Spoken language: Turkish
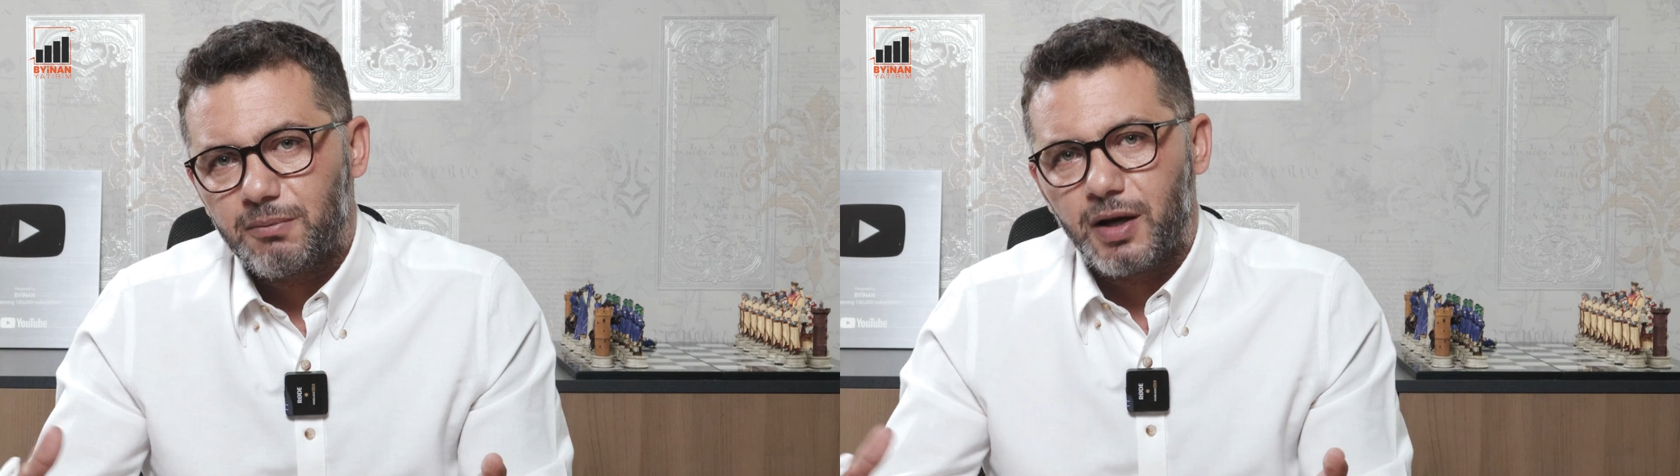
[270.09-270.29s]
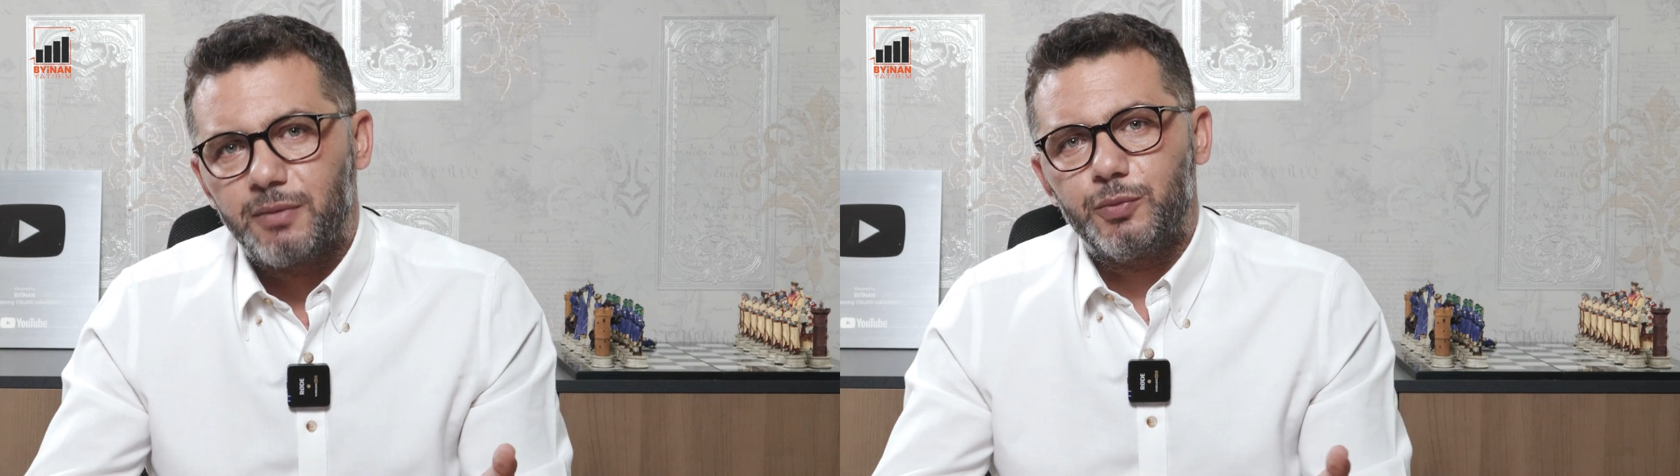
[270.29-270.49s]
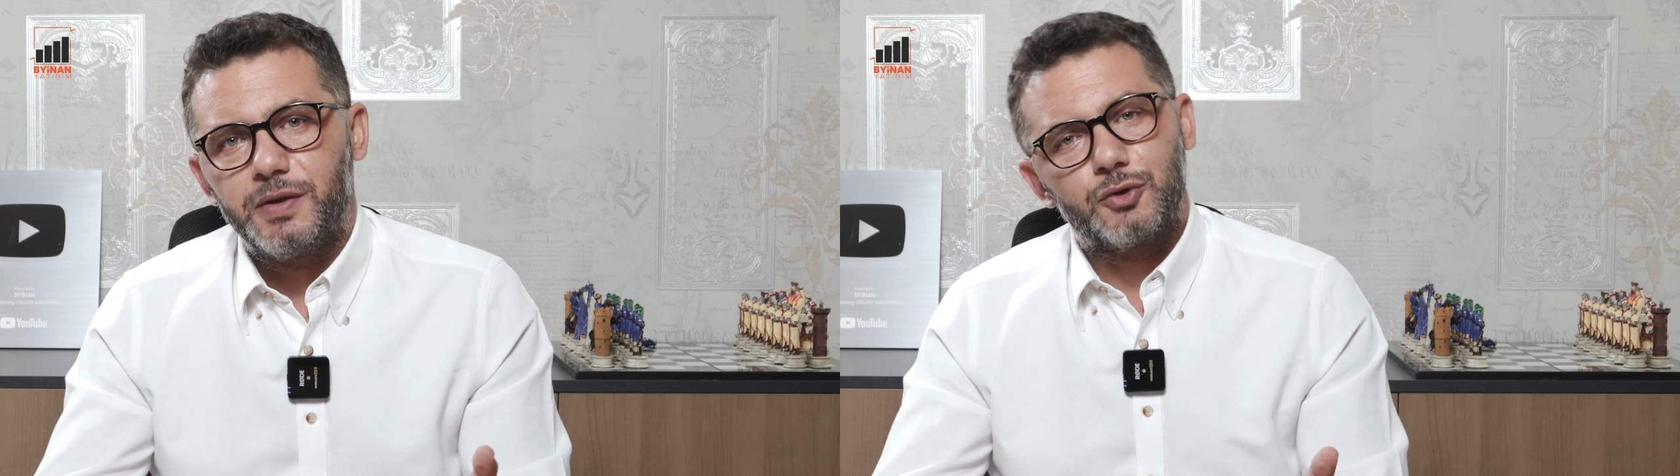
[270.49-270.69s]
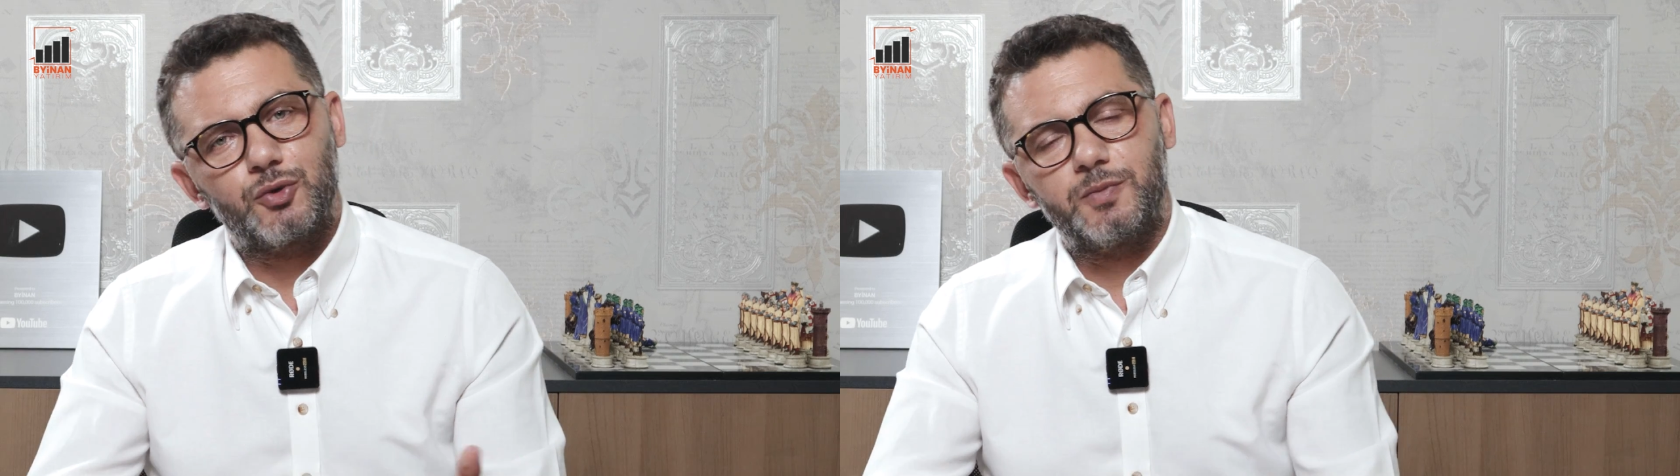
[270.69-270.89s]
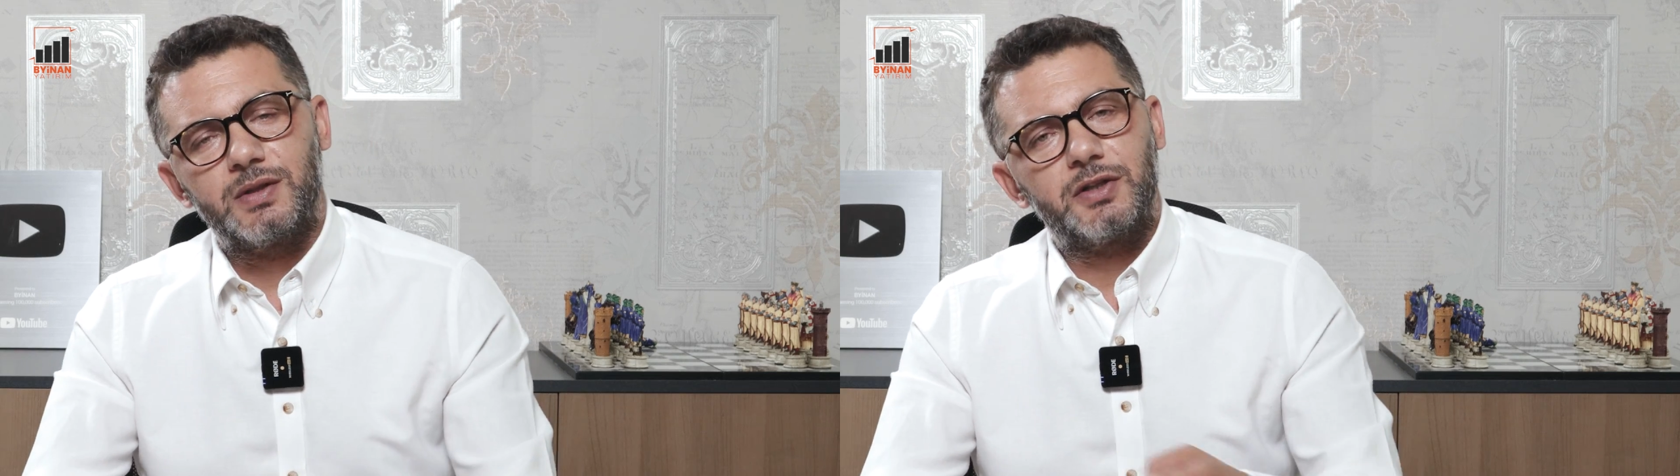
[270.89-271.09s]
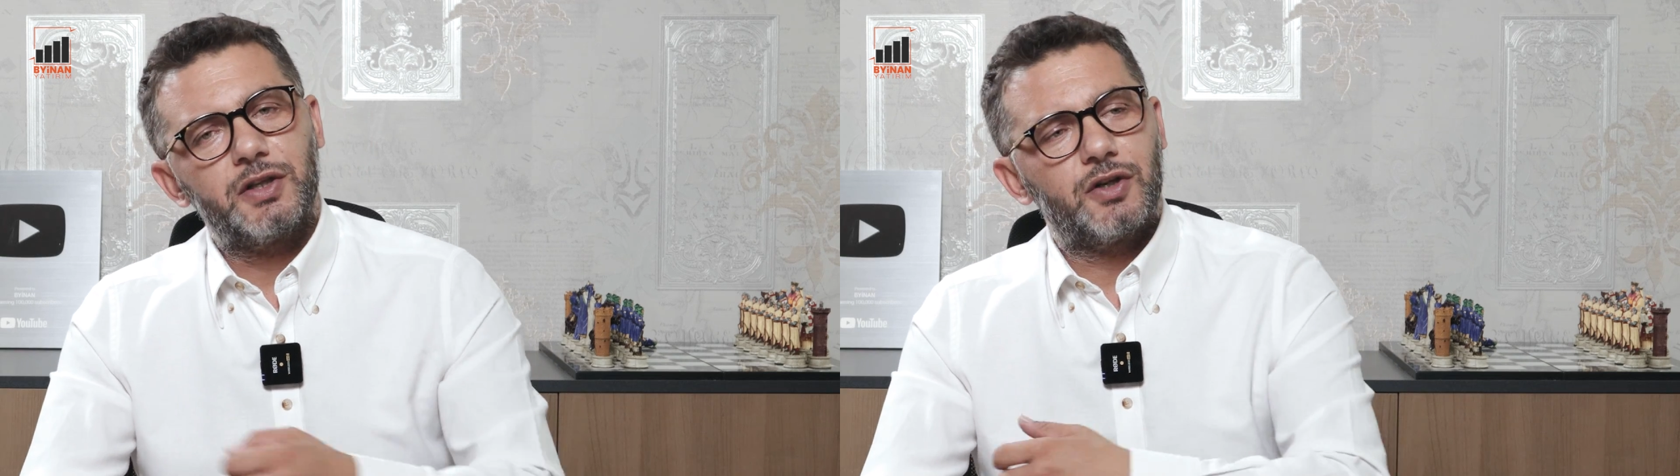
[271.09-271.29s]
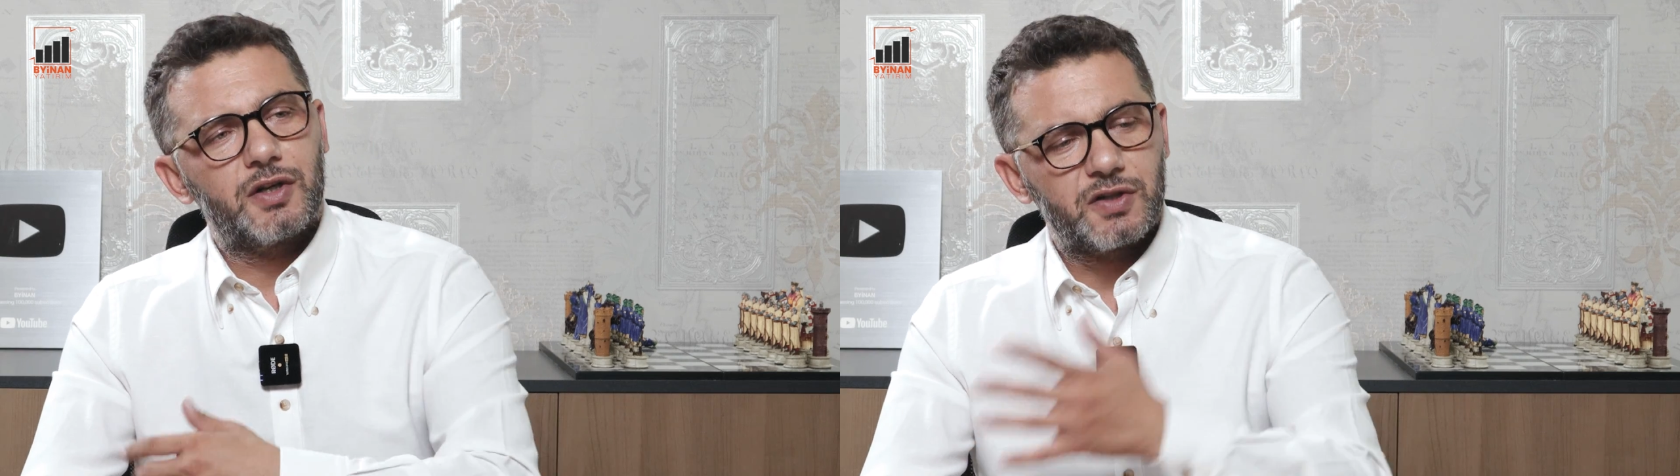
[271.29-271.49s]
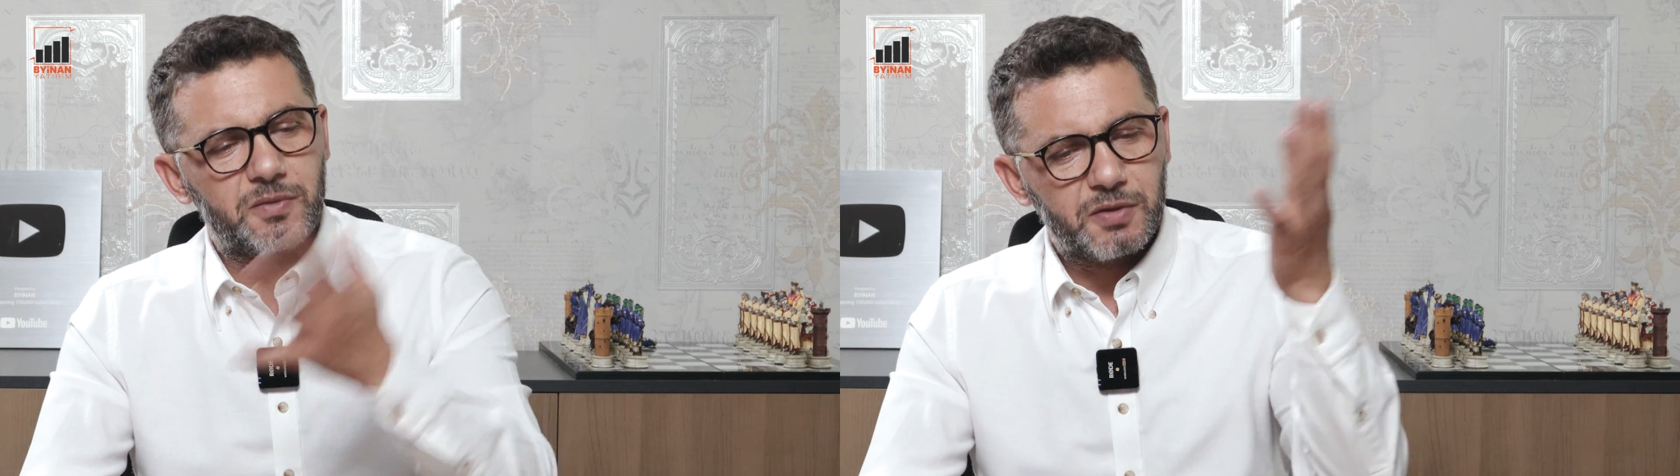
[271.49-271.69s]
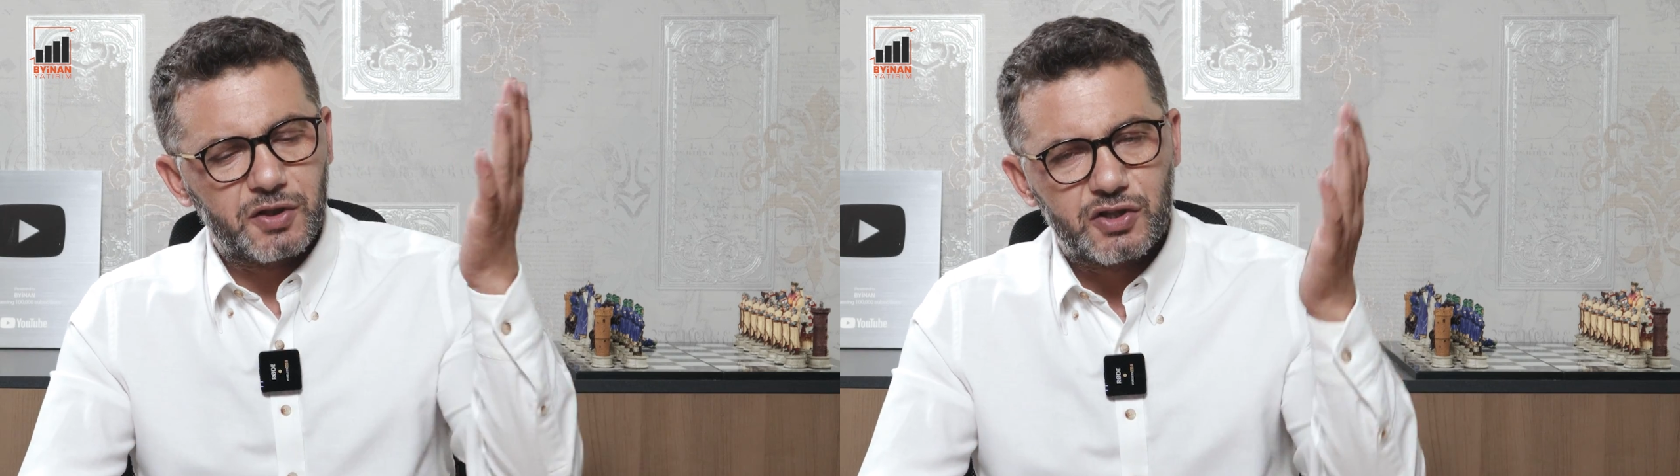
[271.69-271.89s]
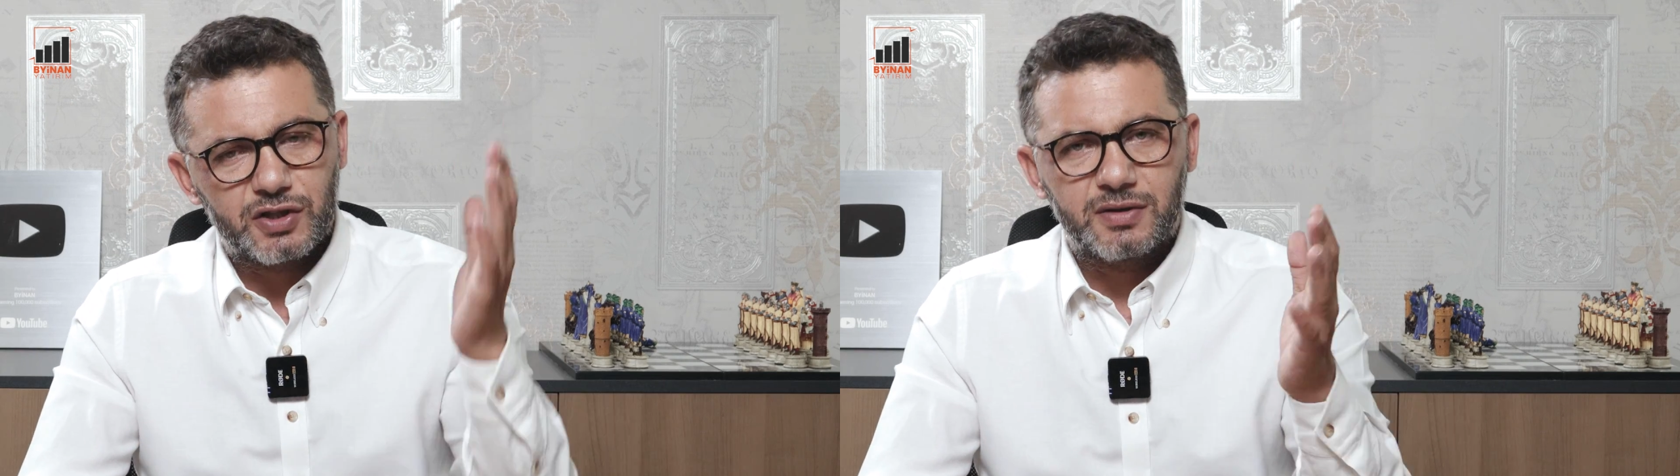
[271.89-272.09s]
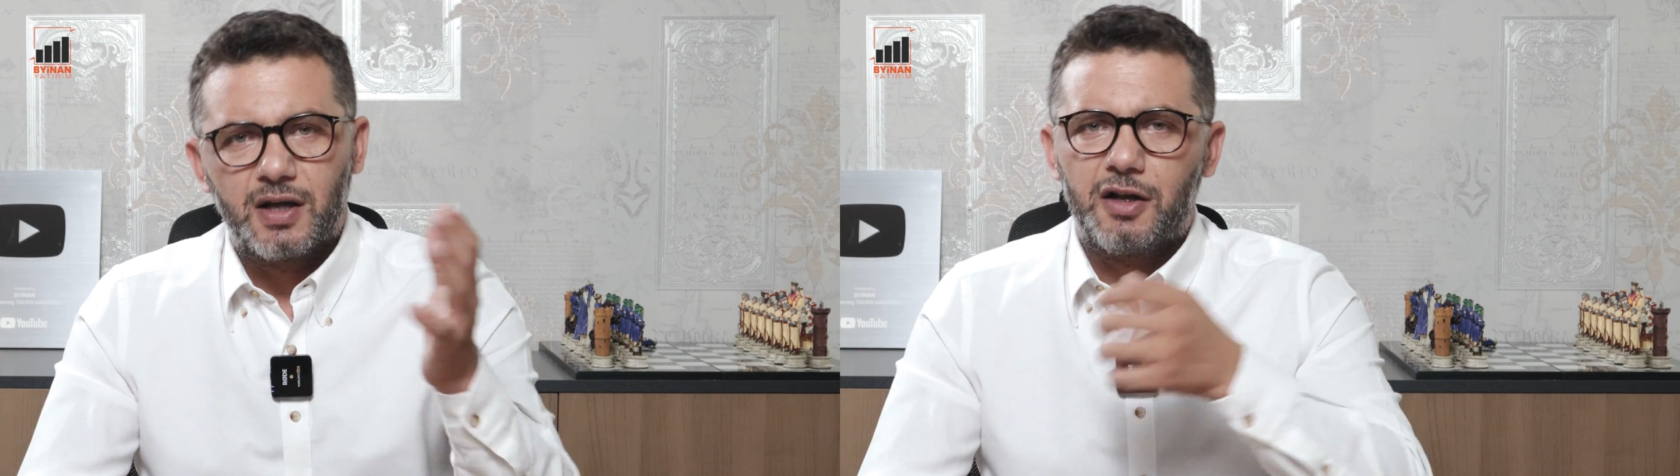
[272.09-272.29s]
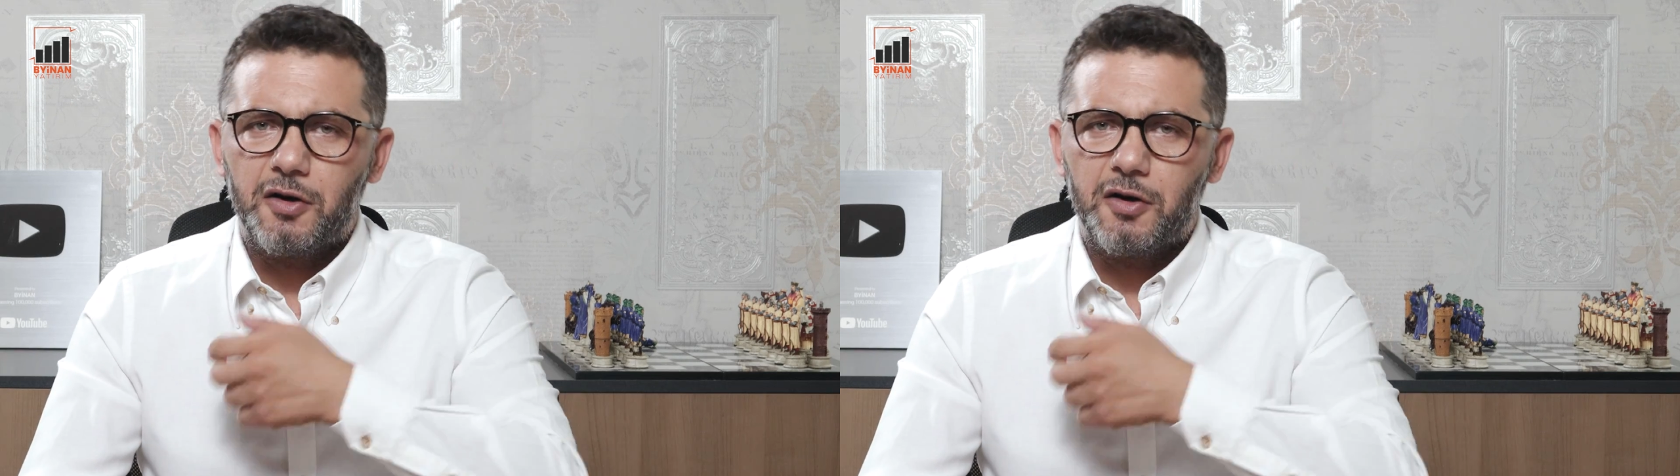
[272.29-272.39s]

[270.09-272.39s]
Ben bu 500 bin lirayı kazanmak için